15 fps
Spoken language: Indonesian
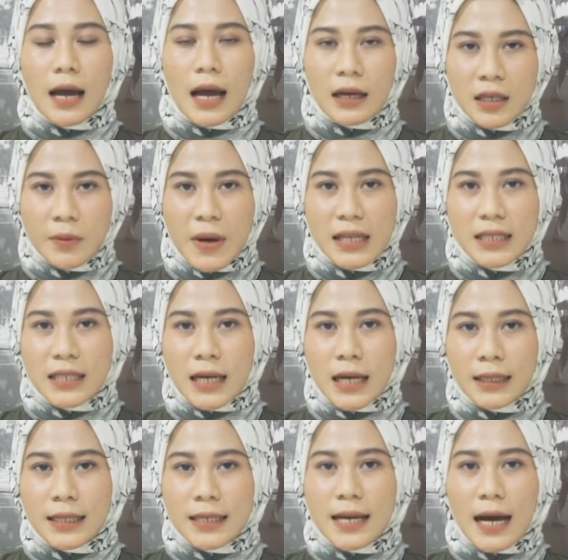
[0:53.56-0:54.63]

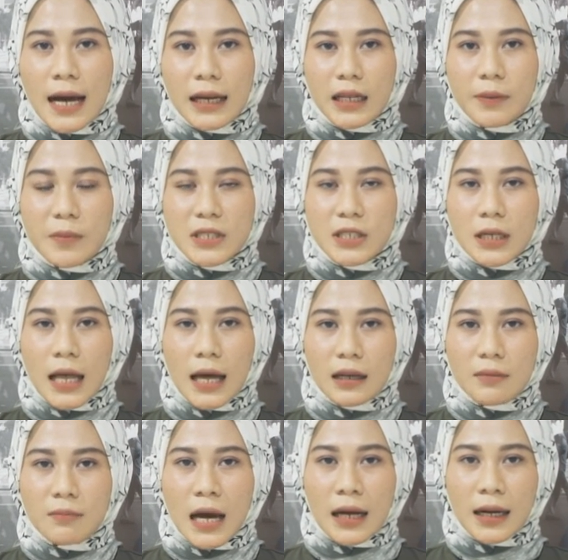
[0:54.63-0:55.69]
Akibatnya, tiga hari
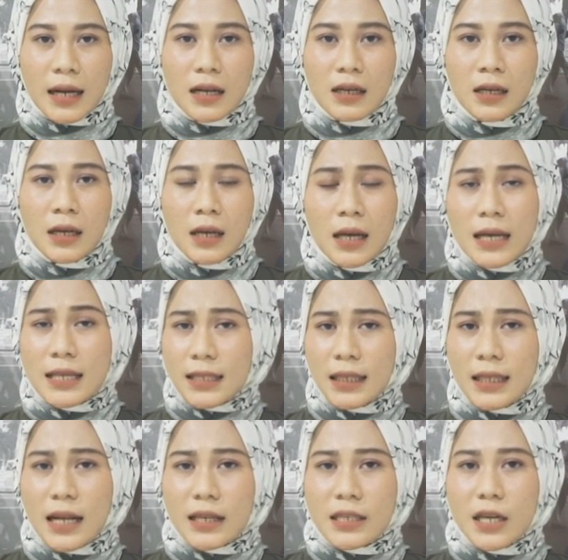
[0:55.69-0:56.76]
menjelang lebaran,
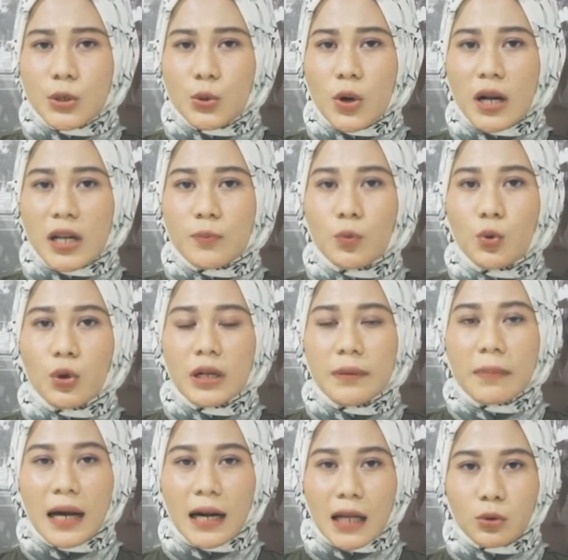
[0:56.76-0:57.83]
setidaknya
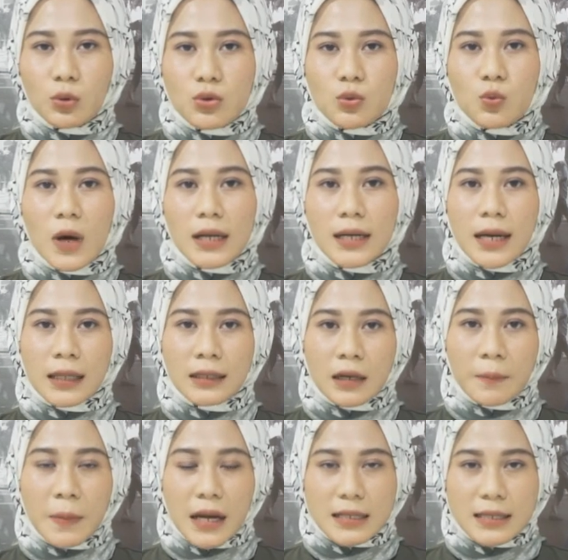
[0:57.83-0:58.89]
2.500 warga
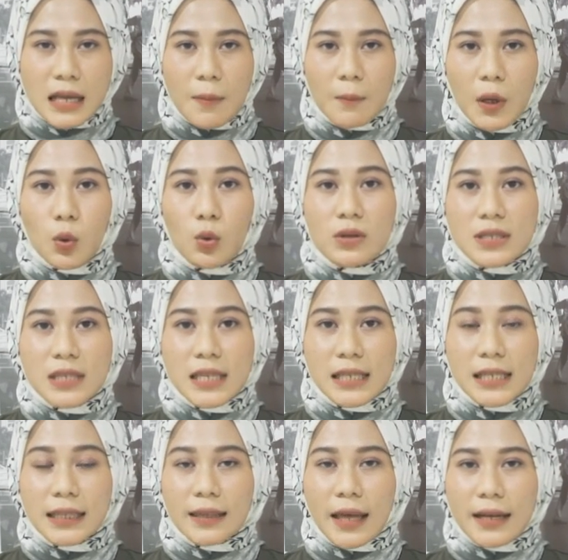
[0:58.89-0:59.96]
terpaksa
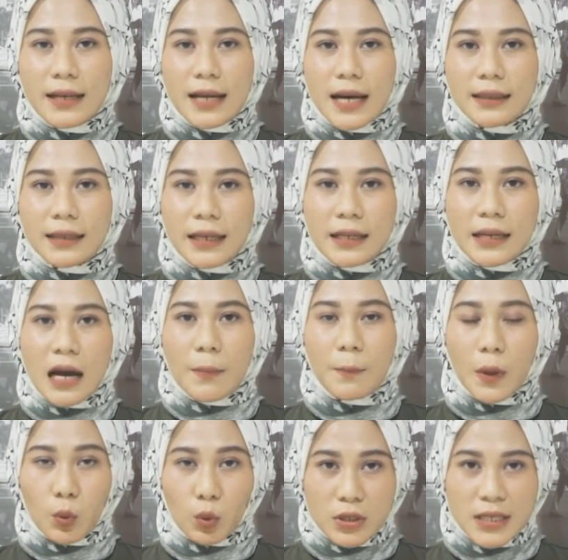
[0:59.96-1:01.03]
mengungsi di
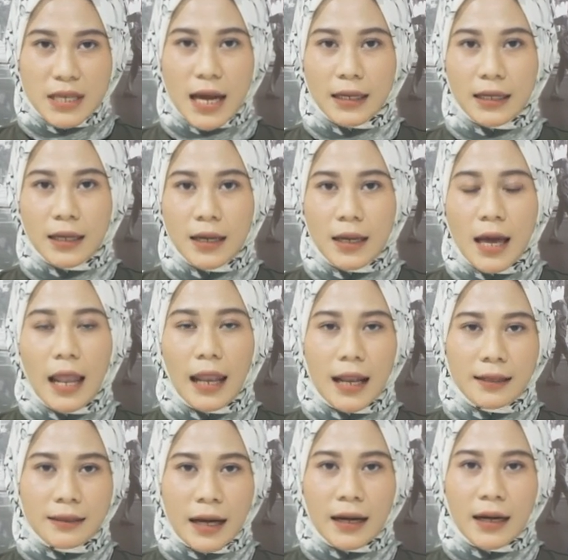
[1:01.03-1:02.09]
tenda-tenda pengungsian
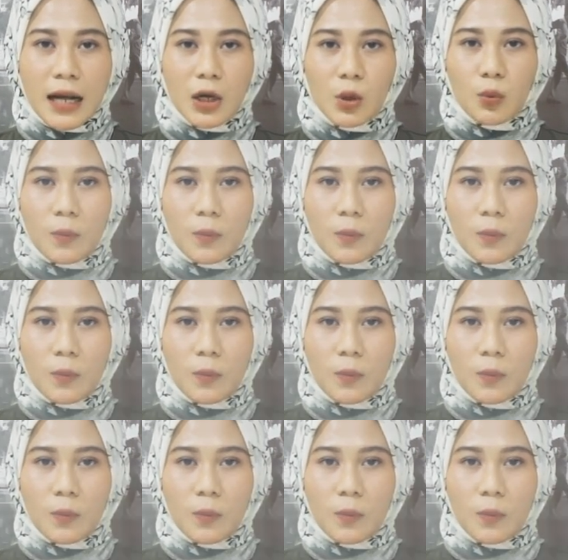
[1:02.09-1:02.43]
lantaran